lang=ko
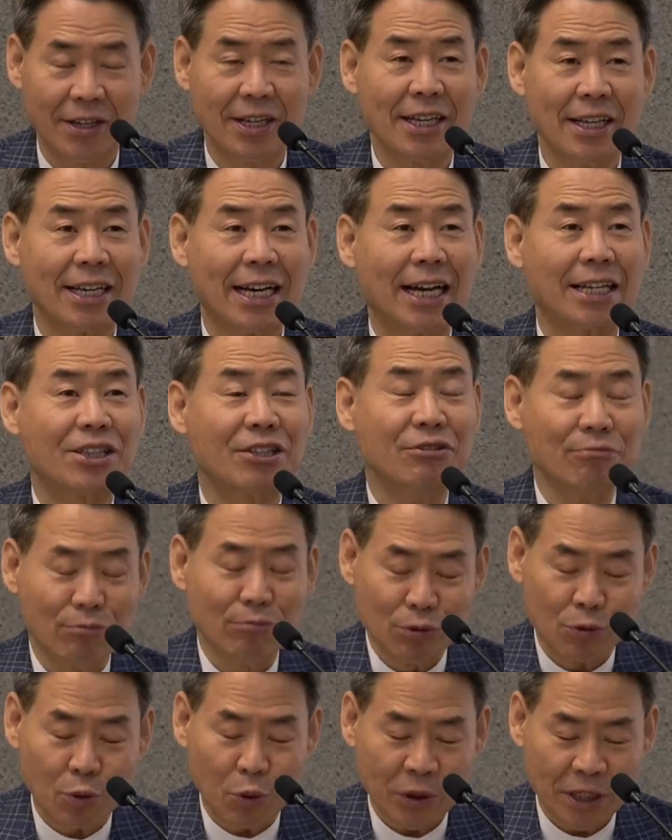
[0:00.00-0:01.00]
같은
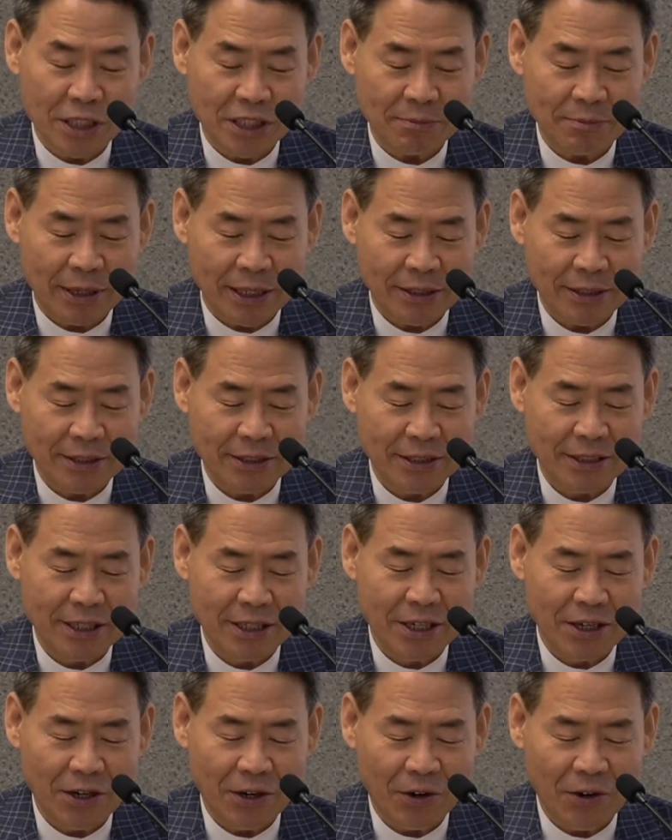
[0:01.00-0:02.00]
물고기지만은
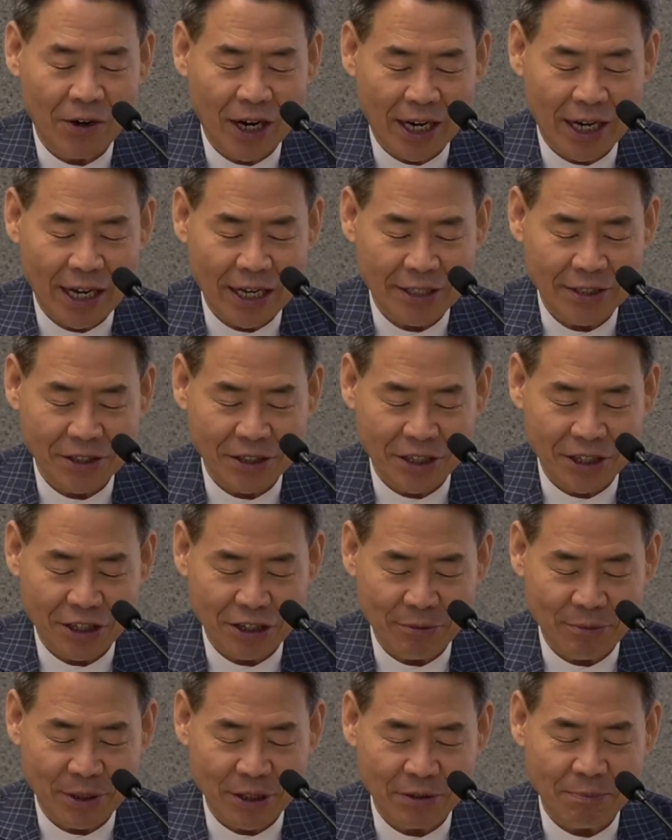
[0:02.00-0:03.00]
어항에서
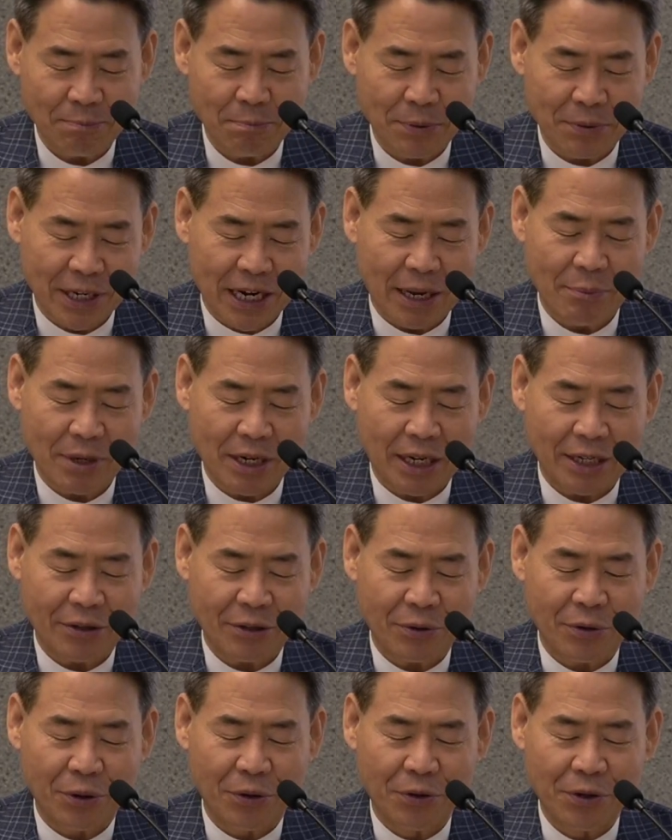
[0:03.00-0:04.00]
기르면 피라미가
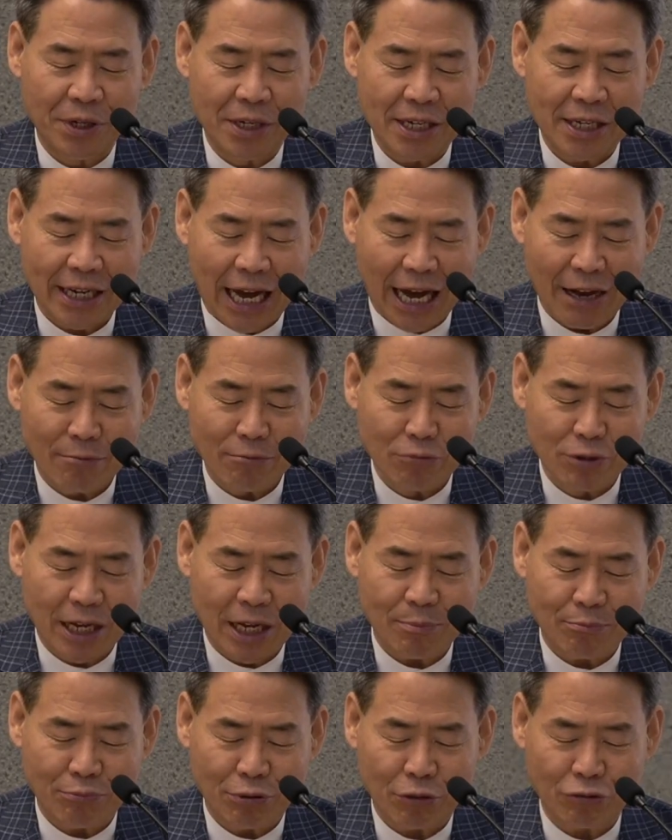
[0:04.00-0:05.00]
되고 강물에
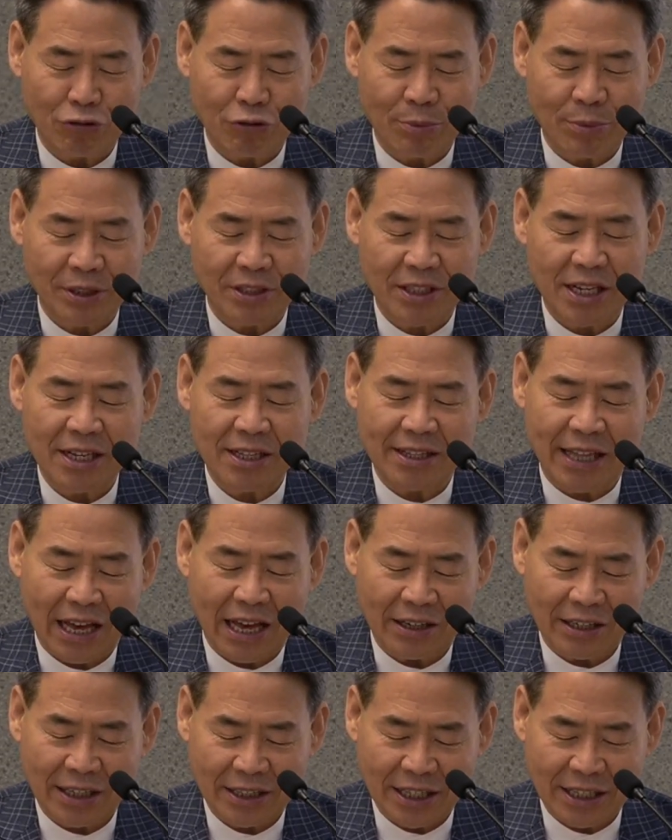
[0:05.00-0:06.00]
풀어두면
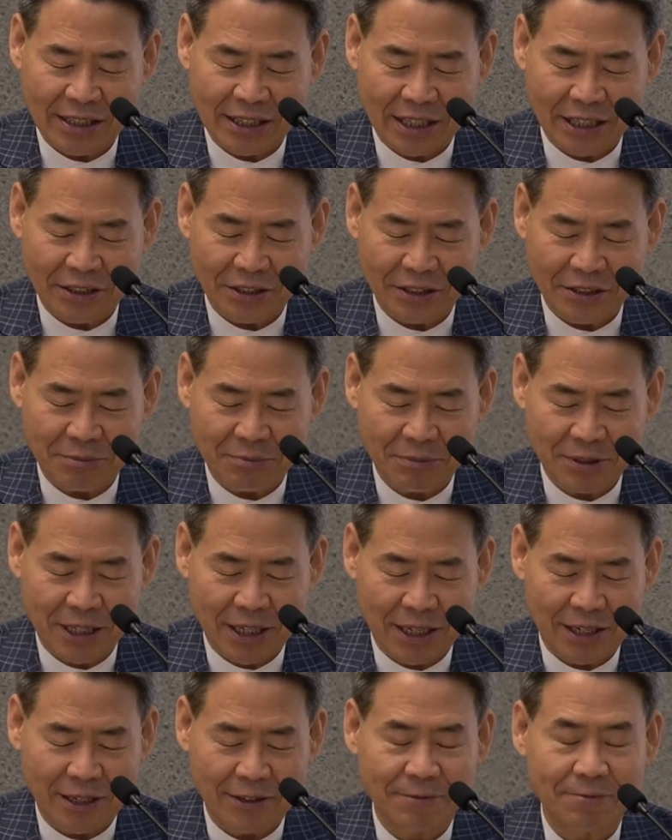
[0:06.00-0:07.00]
대어가 된다는
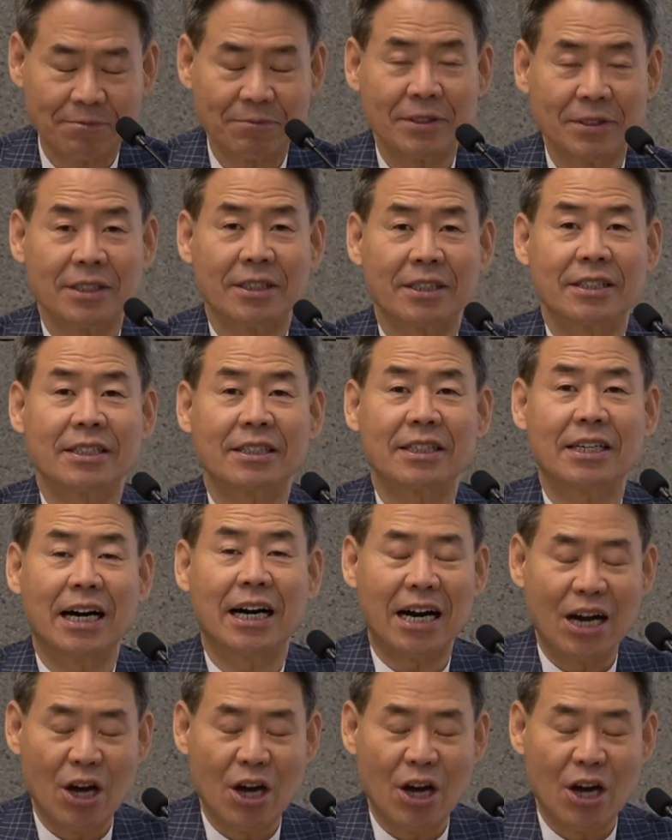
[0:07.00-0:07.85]
것입니다. 그러니까